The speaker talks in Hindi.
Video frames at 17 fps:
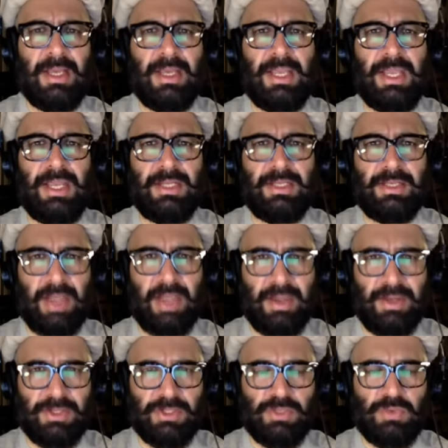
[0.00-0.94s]

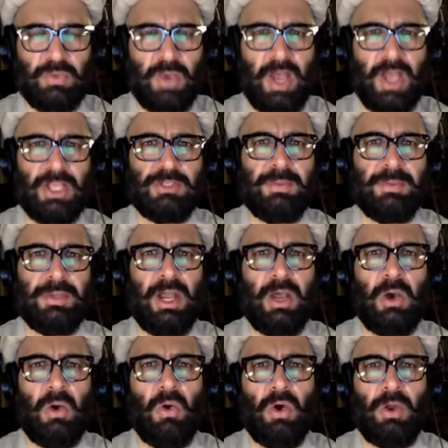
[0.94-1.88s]
इनकरेज हूं आज मेरा
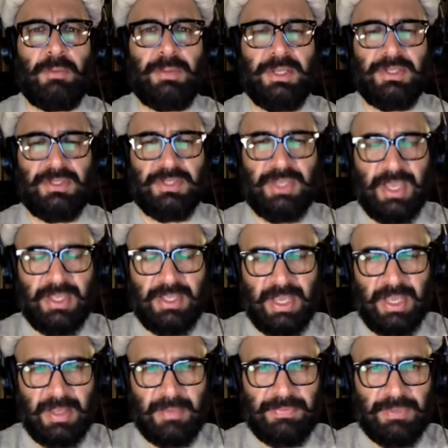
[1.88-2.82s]
और भी ज्यादा
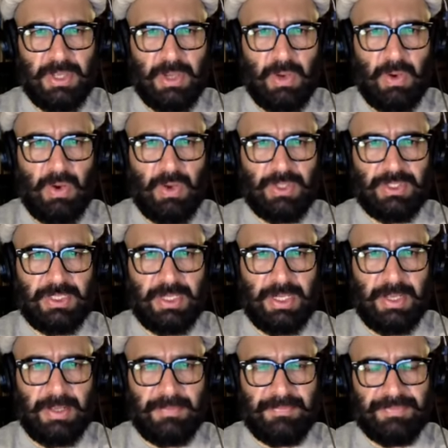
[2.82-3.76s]

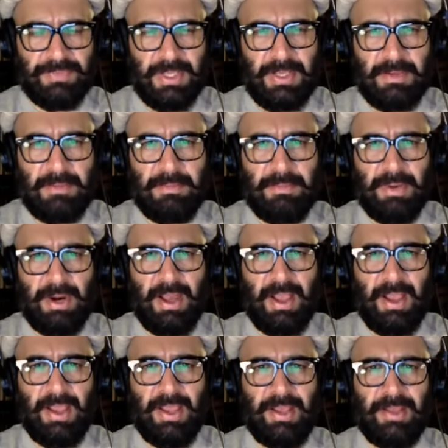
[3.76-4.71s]
हौसला
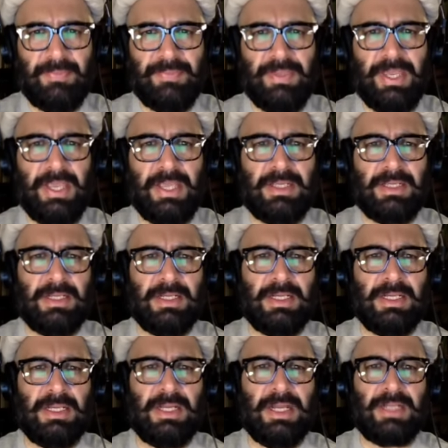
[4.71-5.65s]
बड़ा है एक
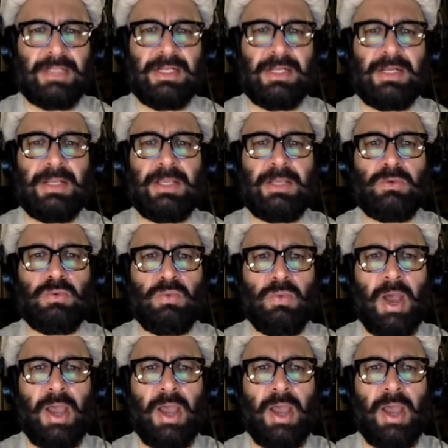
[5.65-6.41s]
लेटर लीक हुआ